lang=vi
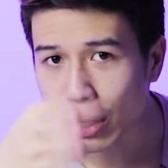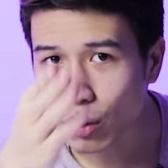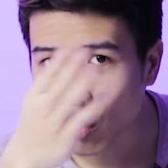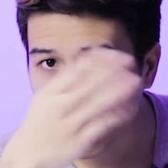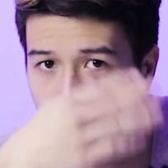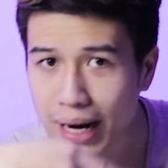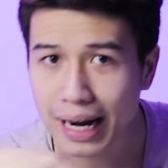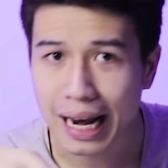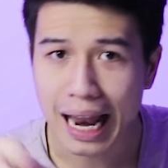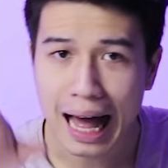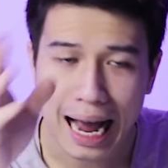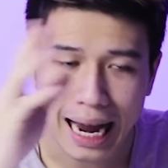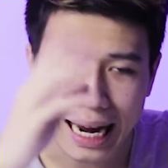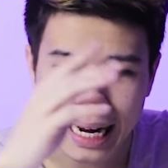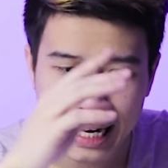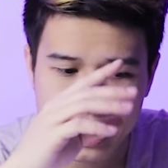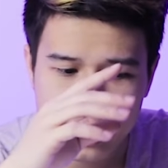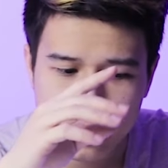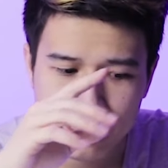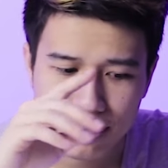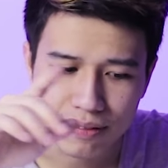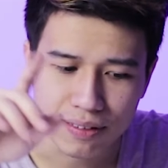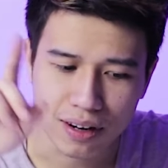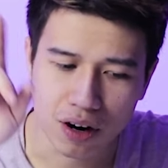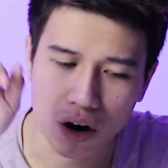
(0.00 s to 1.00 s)
để quay lại
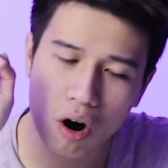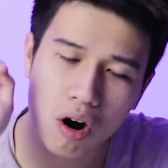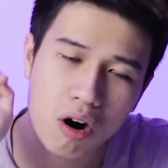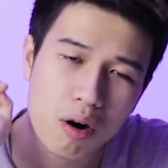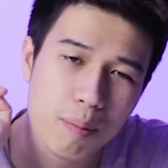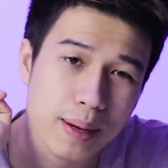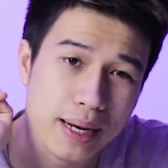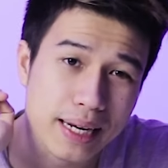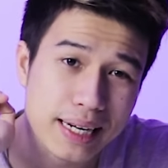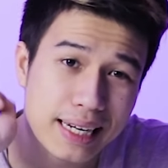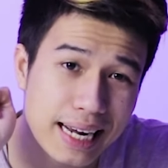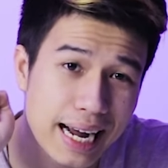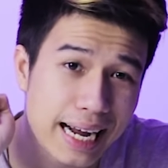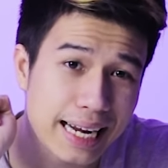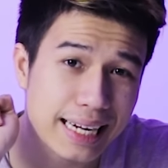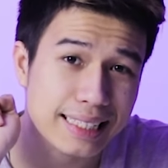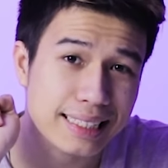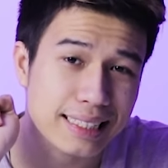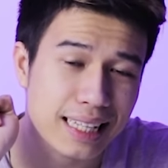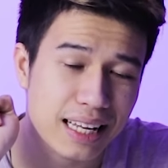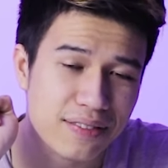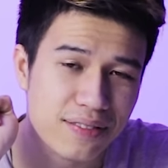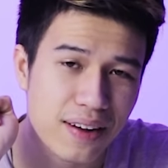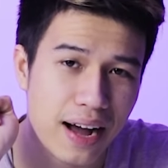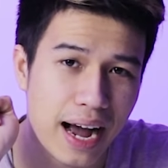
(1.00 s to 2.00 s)
và gõ ở bên cạnh
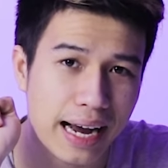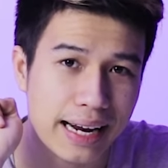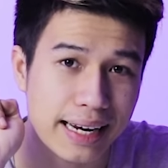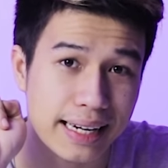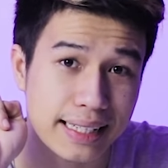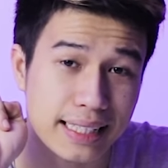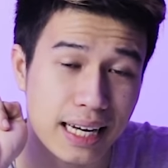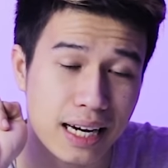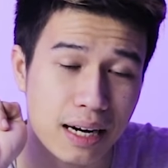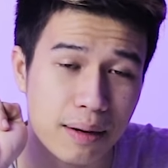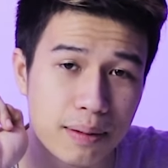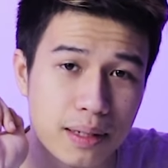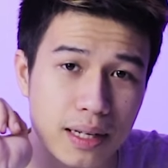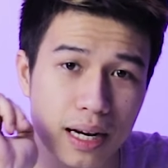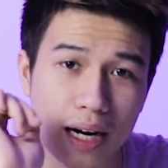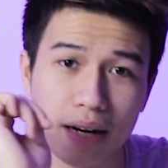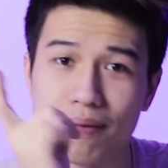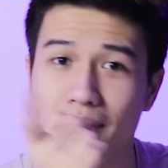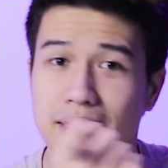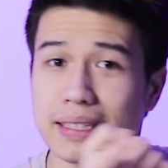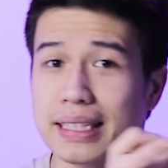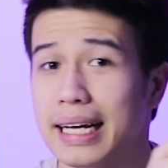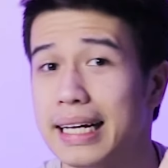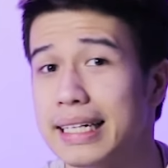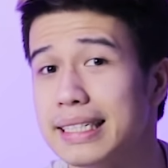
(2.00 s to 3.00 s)
tay phải để tăng âm
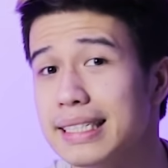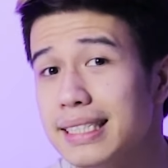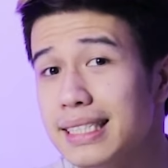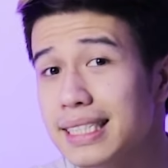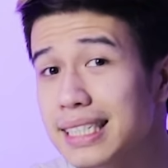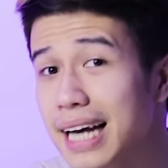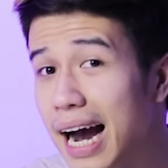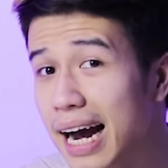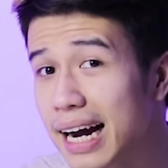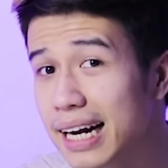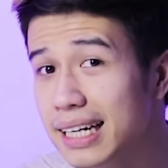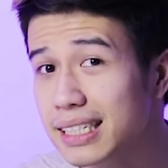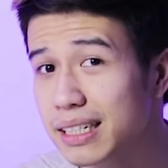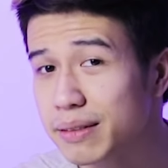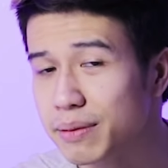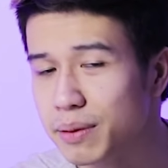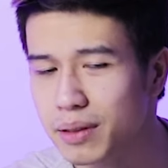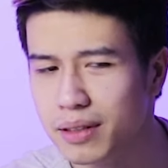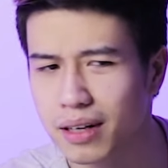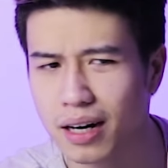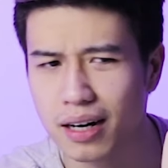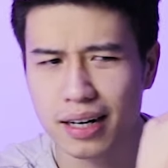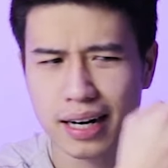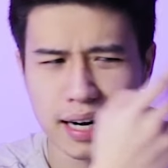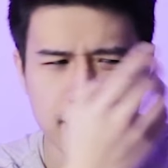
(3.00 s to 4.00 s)
lượng và tay trái để giảm
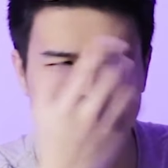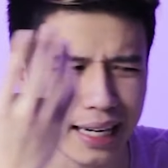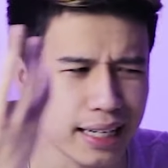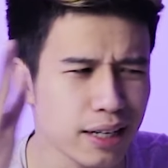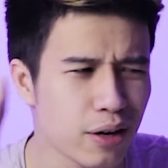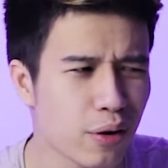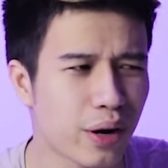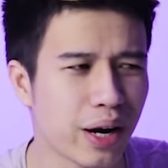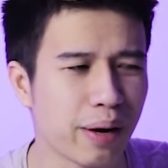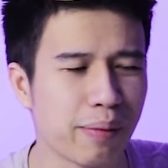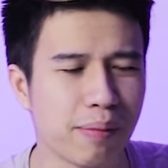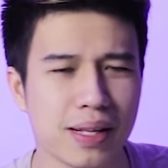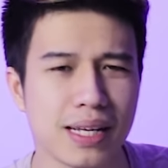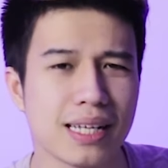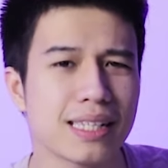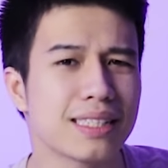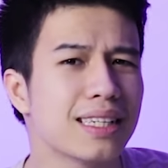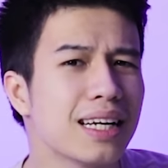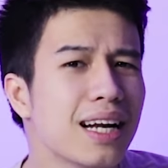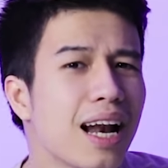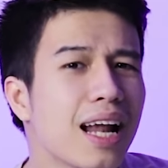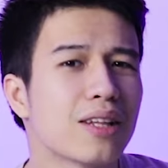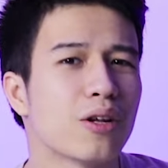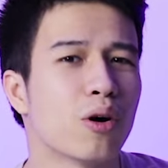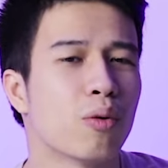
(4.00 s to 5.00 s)
âm lượng cái cách điều khiển thấy
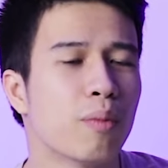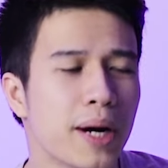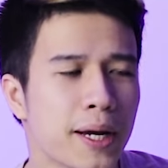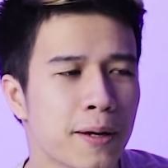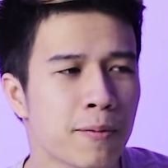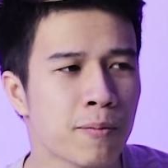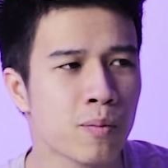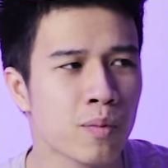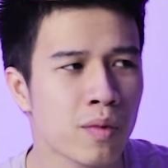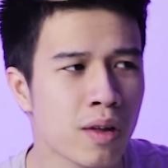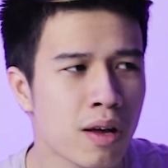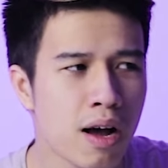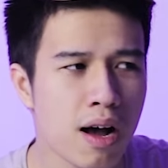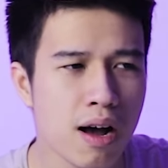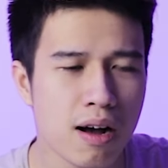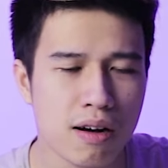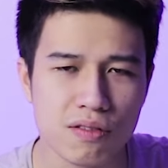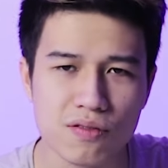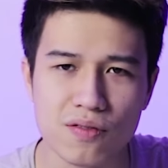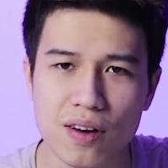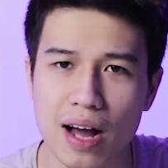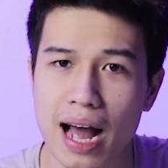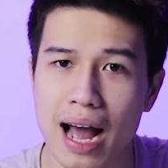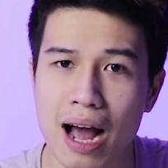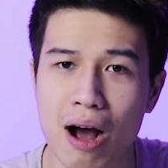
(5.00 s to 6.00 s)
rất là thông minh
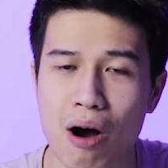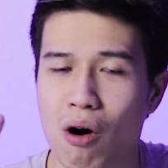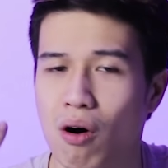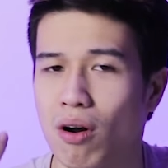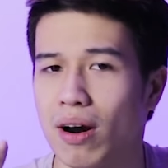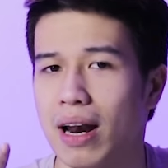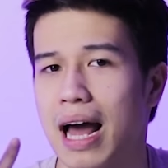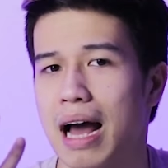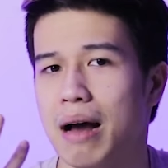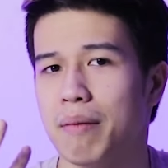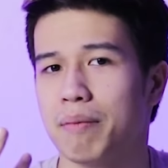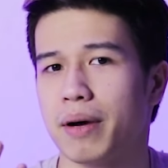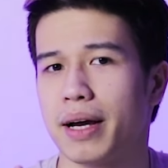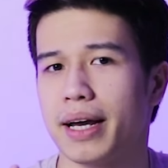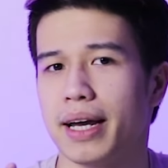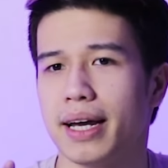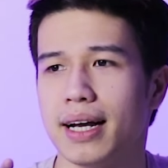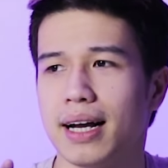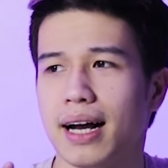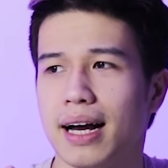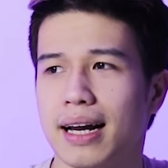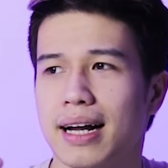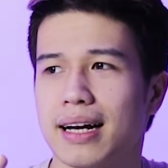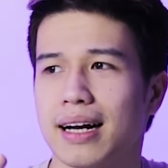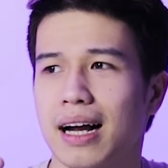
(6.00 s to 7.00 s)
và họ làm cái
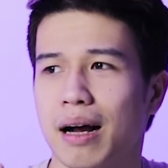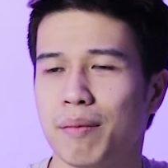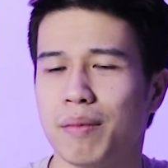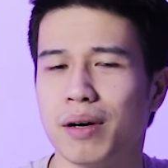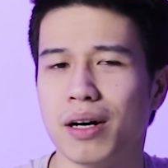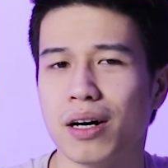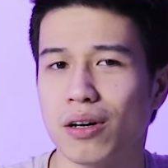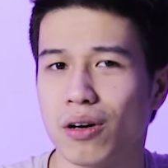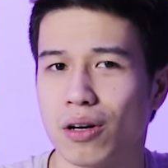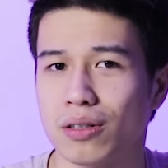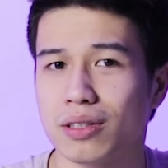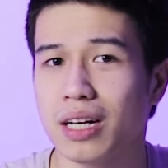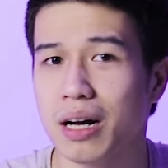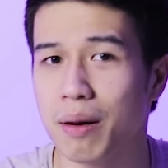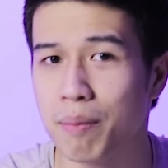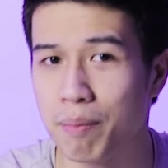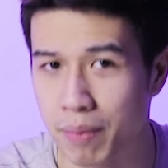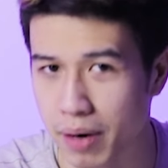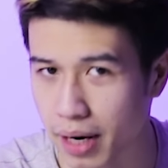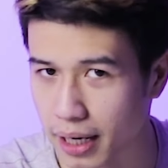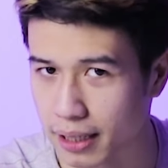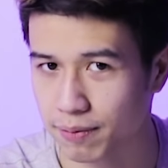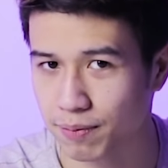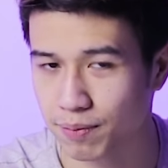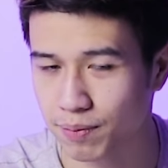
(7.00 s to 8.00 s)
khả năng cảm ứng của nó rất là
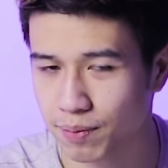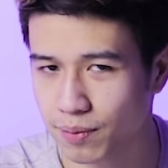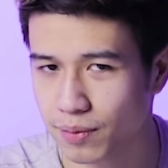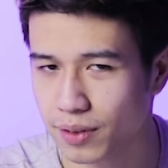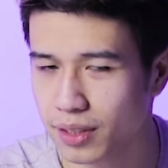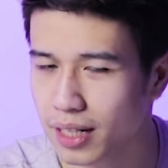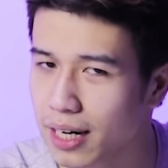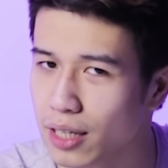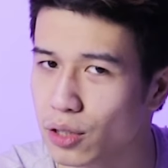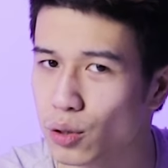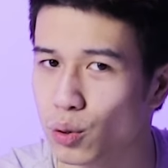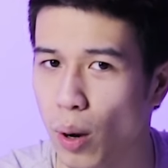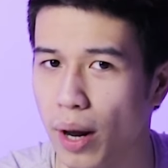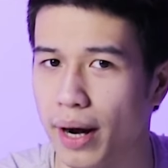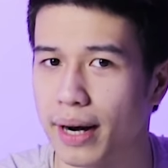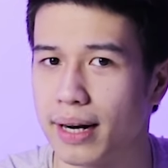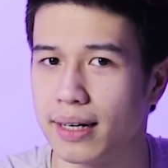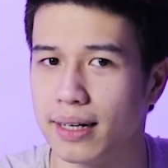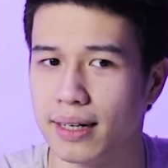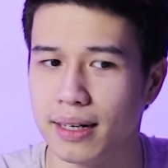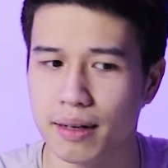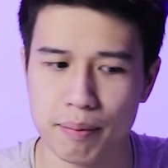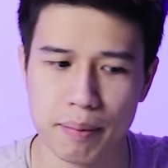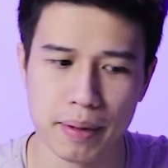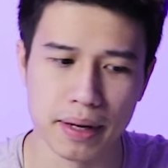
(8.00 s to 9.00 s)
mượt rất là chuẩn
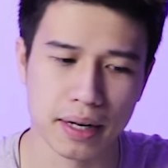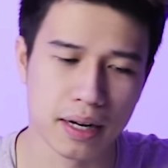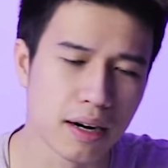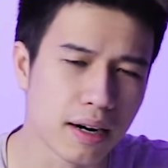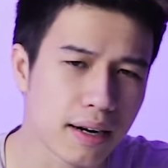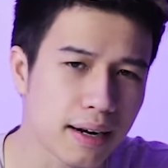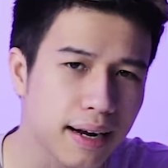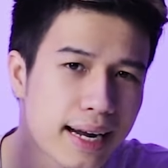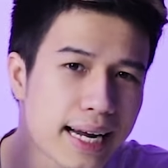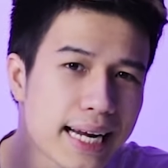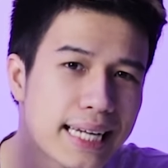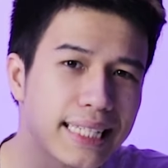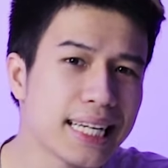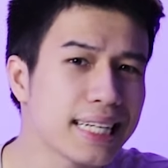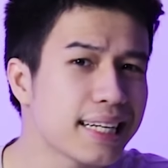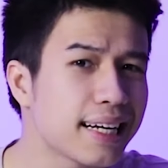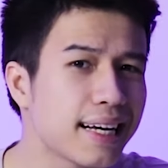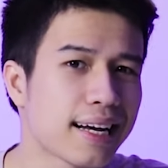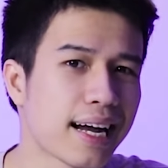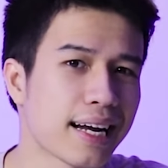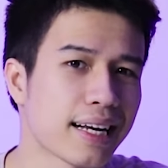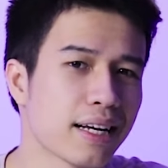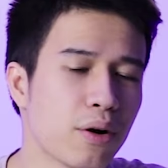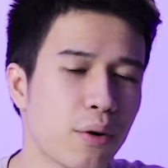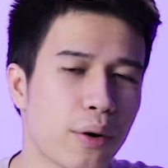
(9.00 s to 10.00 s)
mình cực kỳ thích
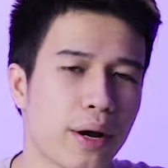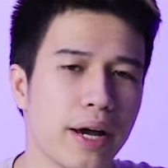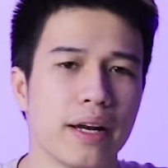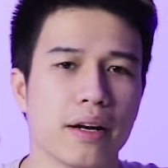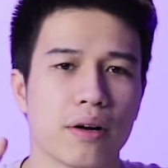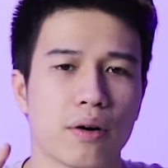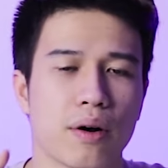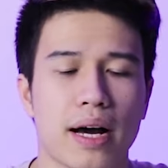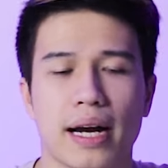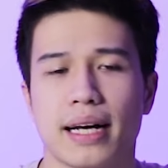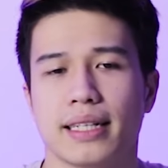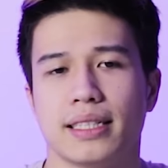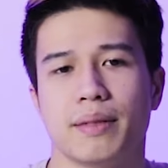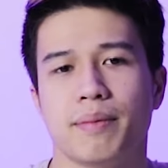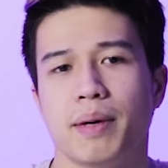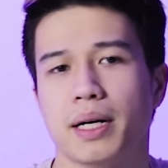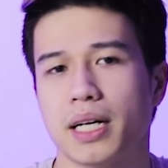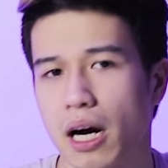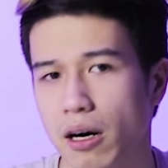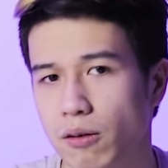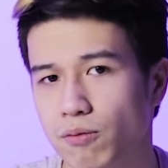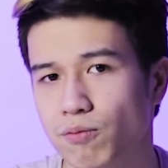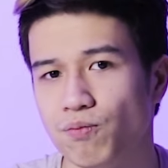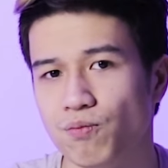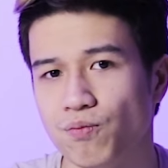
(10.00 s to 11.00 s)
cái cách điều khiển của Galaxy
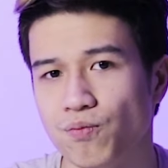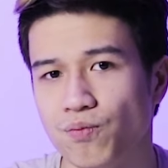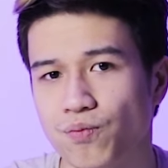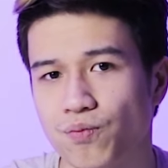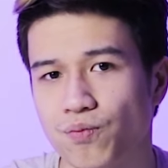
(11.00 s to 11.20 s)
Buds cộng